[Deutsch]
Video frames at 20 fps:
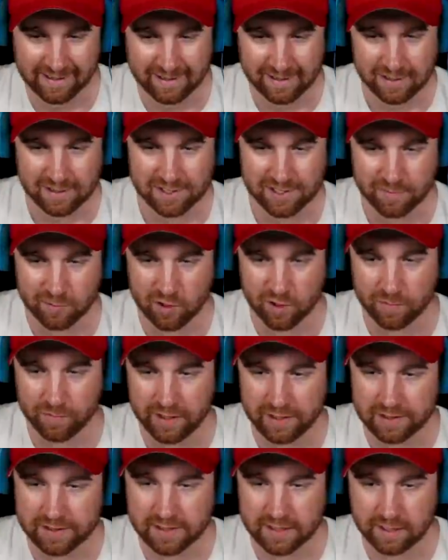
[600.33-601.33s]
Ich habe
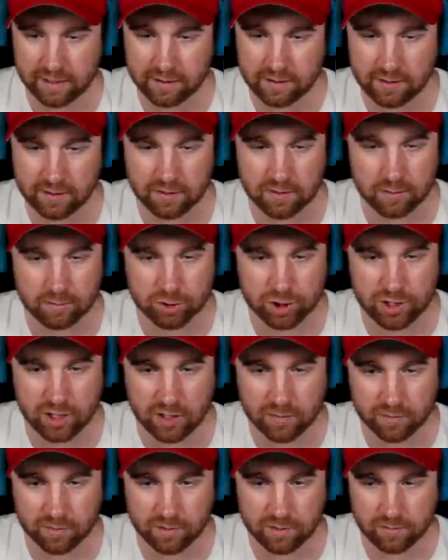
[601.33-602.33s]
komplettes Kit hier am Start
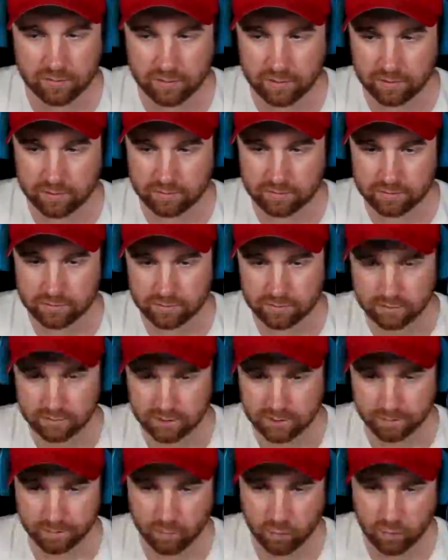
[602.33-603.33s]
mittlerweile. Ich
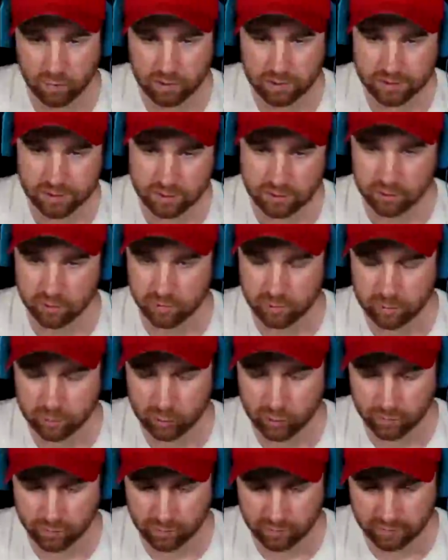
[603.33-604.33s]
habe Bolas,
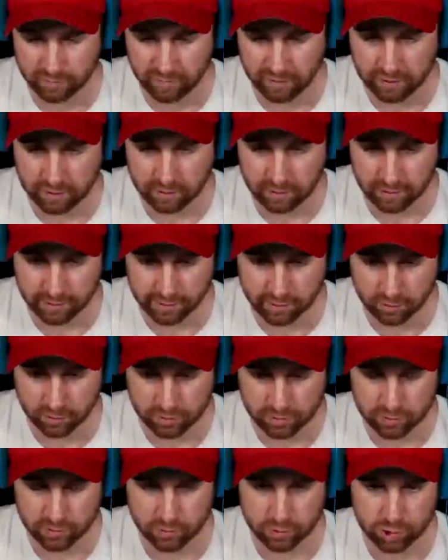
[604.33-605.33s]
Knüppel, Fackel,
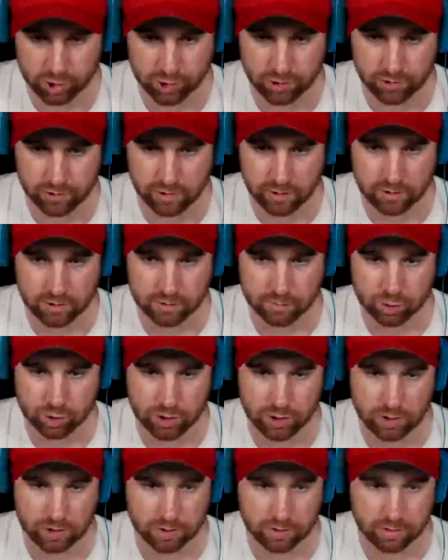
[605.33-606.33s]
Lederrüstung, Schild, alles im Start.